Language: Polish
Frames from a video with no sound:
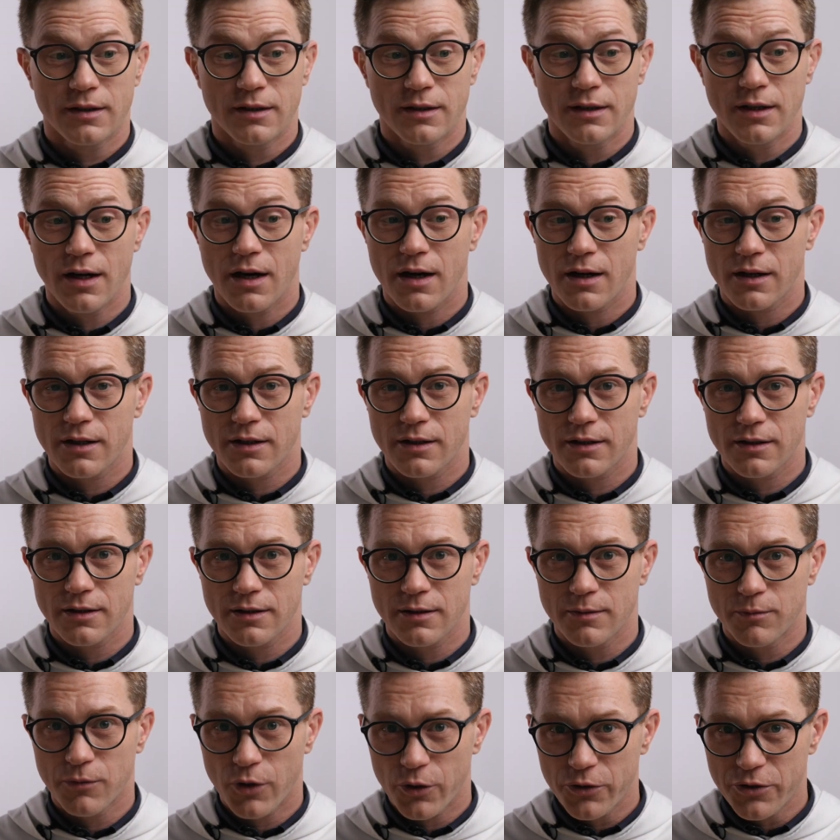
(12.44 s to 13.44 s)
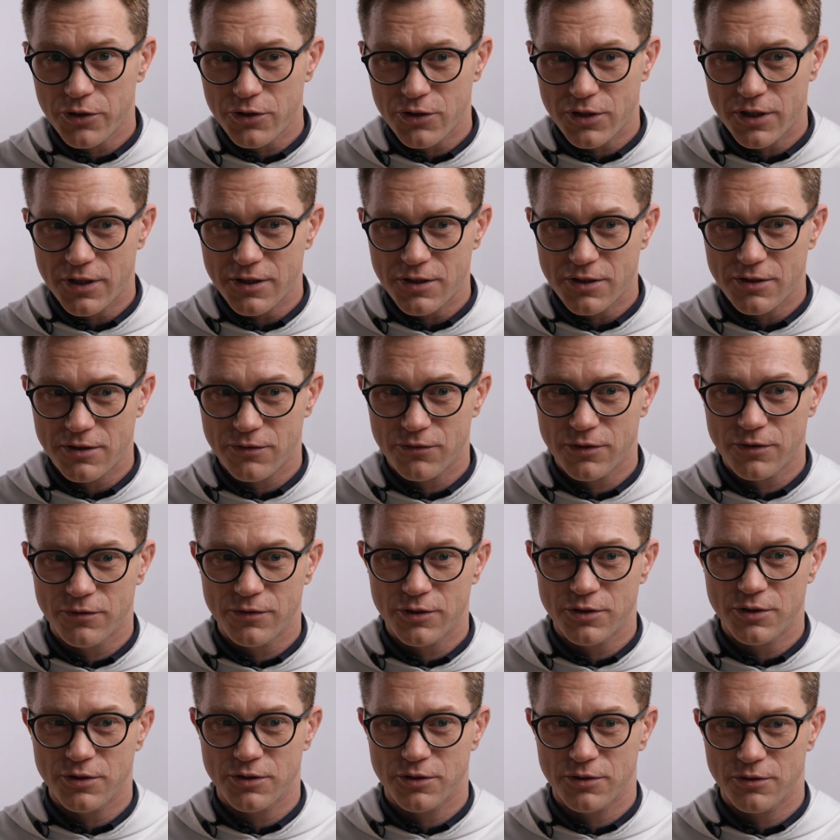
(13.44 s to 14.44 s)
Jak Mojżesz
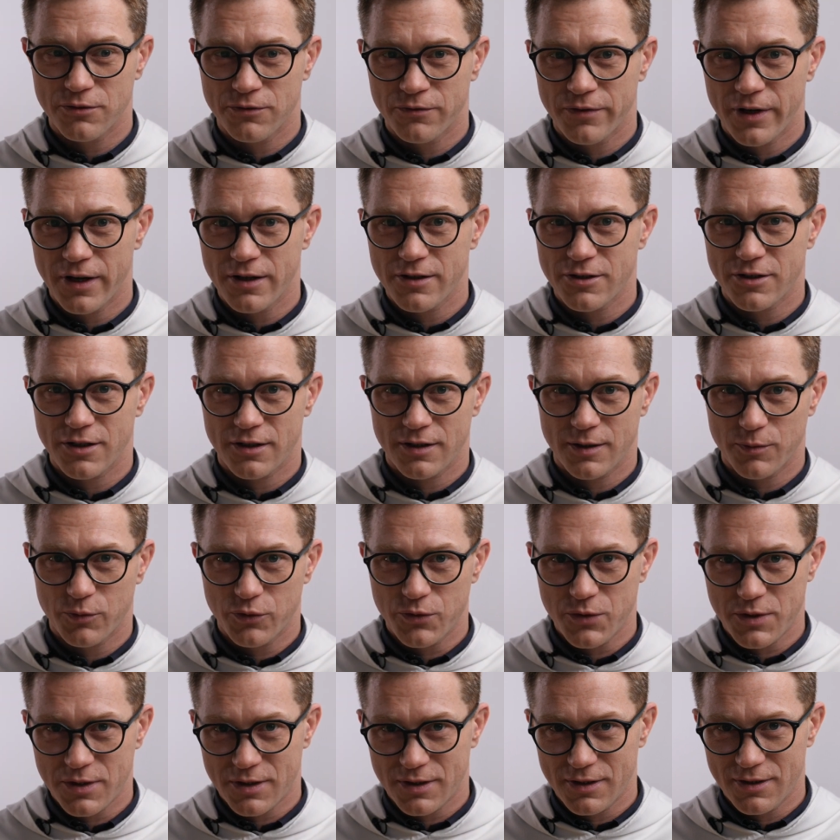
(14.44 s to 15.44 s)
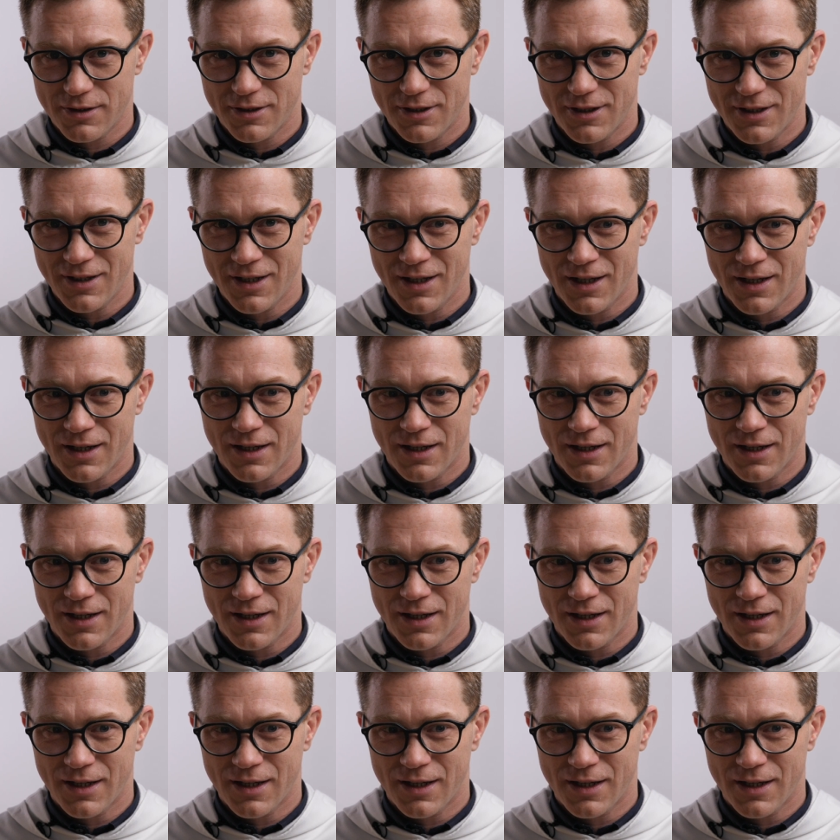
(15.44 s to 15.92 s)
wywyższył węża na pustyni,